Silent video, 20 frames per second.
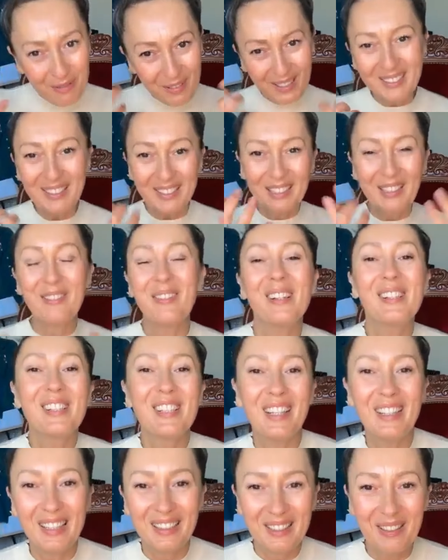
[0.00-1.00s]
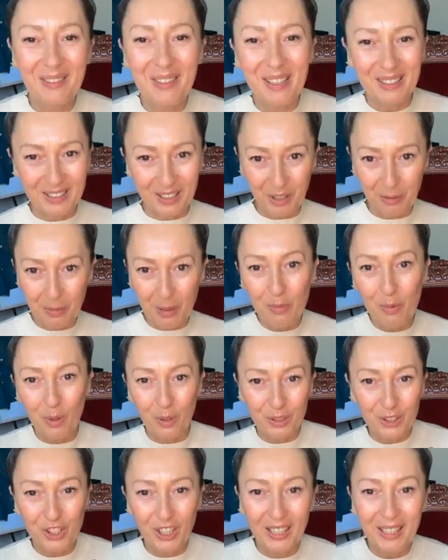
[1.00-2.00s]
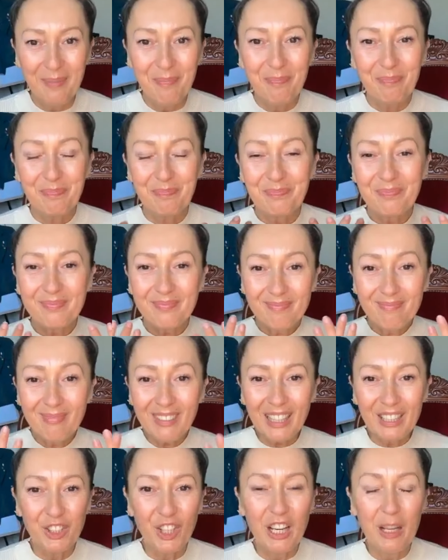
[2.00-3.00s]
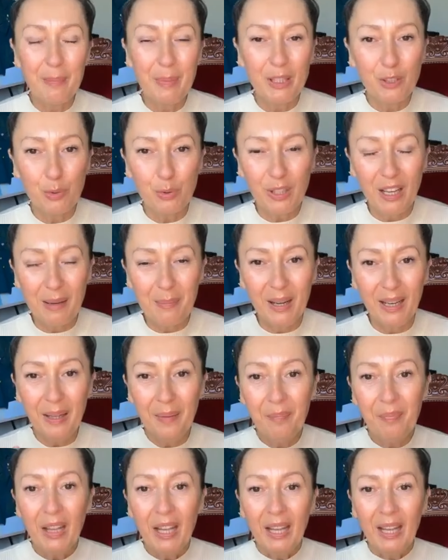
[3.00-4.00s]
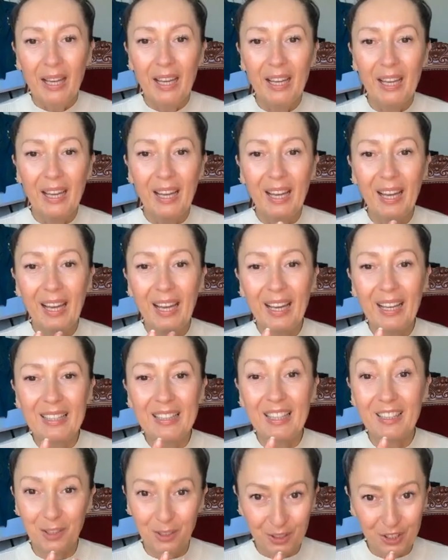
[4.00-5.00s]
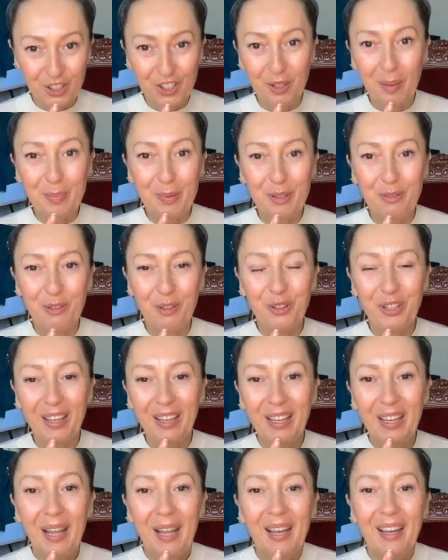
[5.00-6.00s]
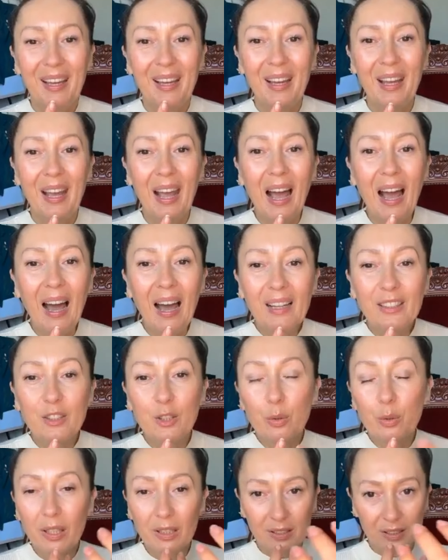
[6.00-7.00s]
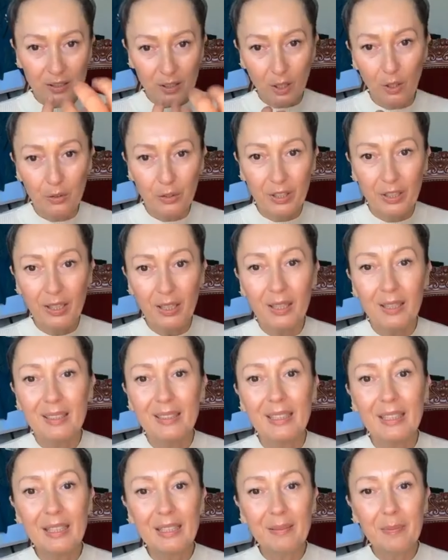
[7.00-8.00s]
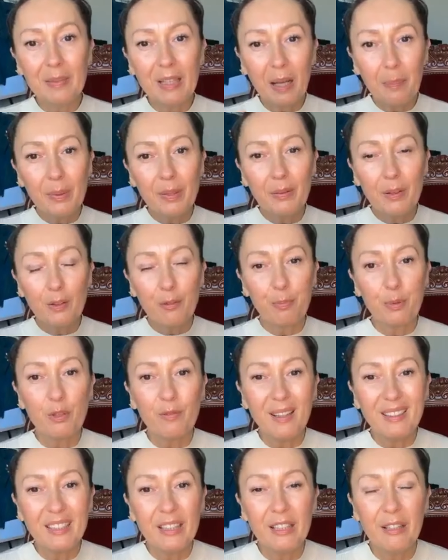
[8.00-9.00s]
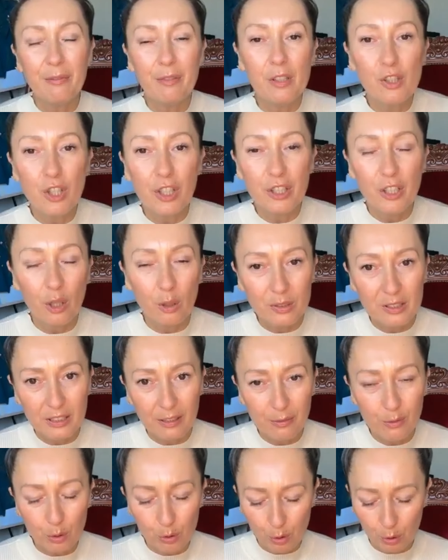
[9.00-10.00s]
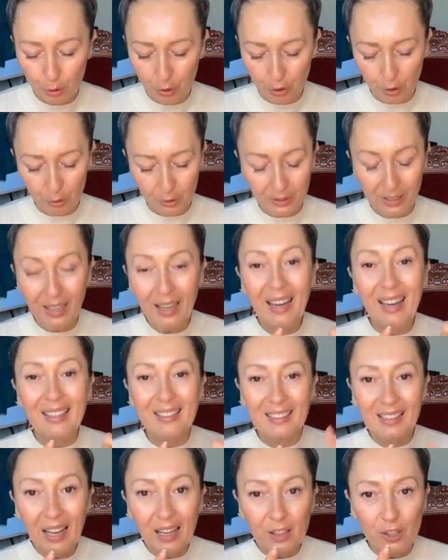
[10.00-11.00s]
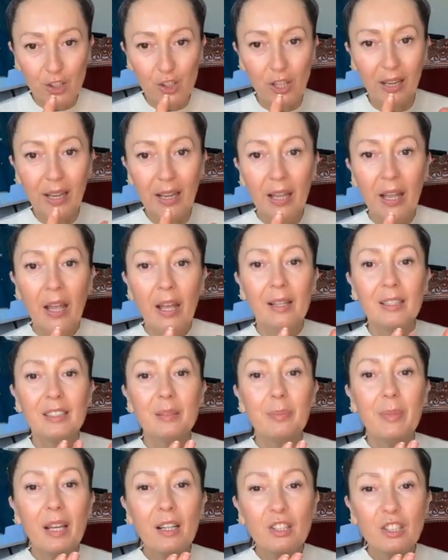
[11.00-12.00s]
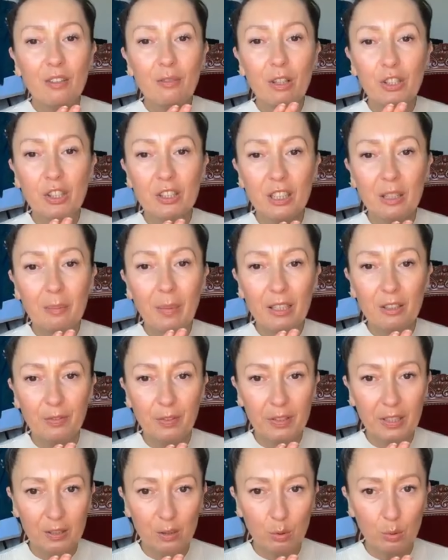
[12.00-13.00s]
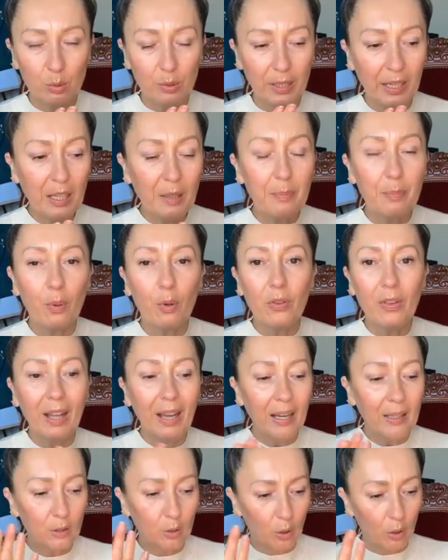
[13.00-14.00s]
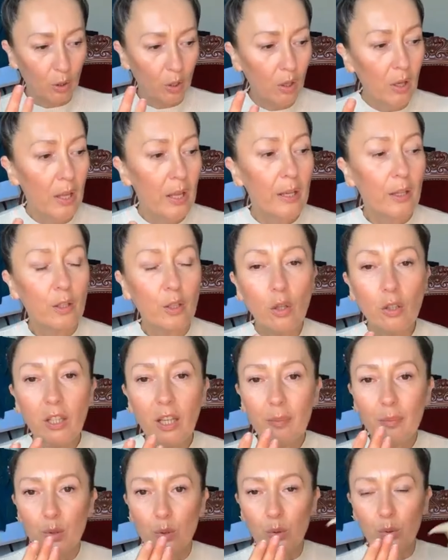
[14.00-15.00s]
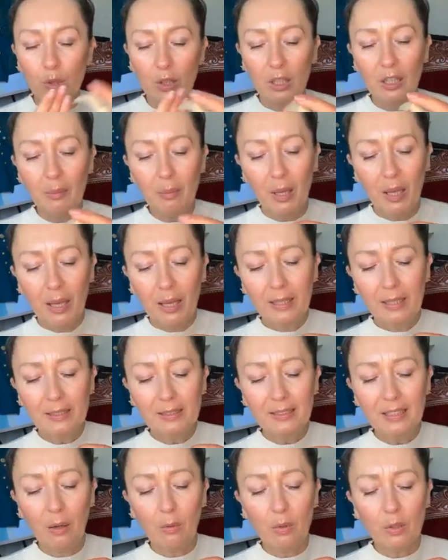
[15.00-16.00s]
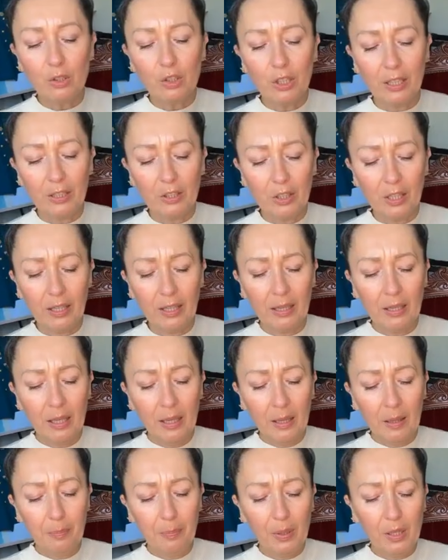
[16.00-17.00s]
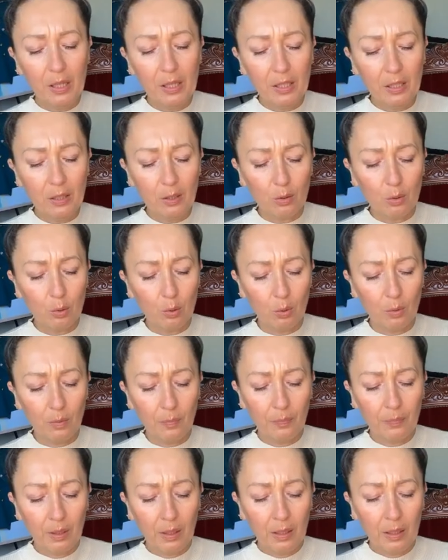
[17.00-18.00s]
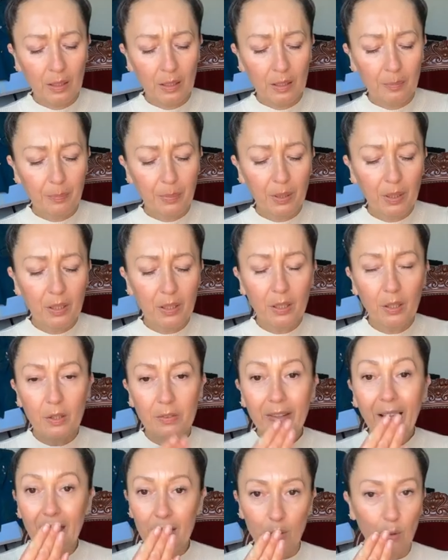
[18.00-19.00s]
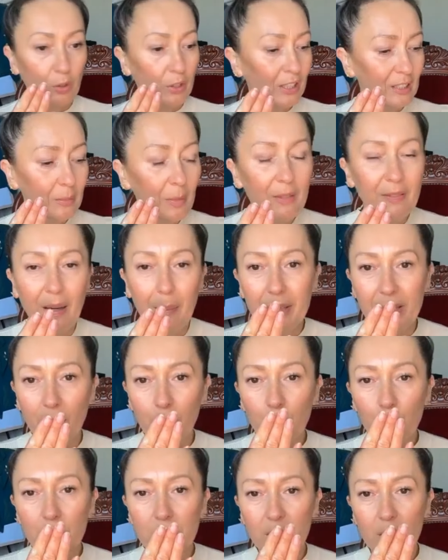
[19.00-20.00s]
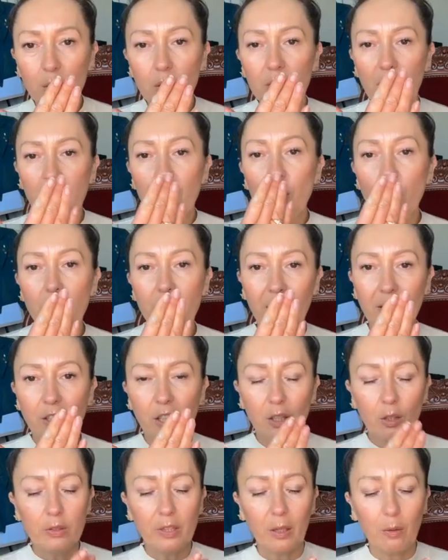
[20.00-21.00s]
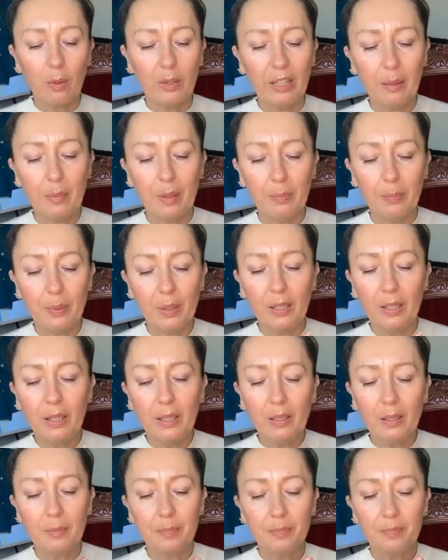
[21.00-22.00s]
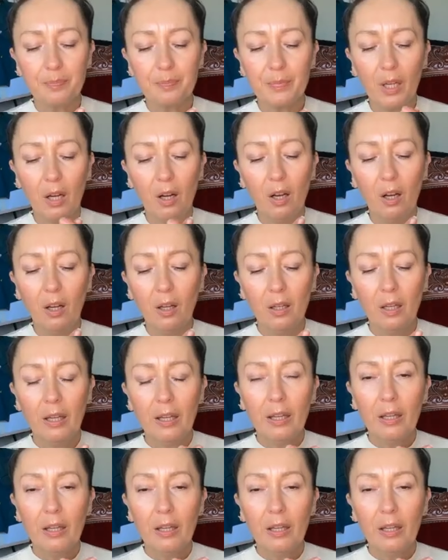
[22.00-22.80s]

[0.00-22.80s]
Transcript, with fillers: bo im więcej nawilżenia, tym jesteśmy młodsze się lepiej czujemy, e, dlatego też trzeba pić wodę, e, a z drugiej strony e, jakby wprowadza nawilżenie od zewnątrz do środka, a także zmiękcza właśnie ten martwy naskórek, bo na to krokiem drugim jest nałożenie peelingu. Peeling, na to nie zmywamy tego tłustego kremu, na niego nakładamy peeling, o,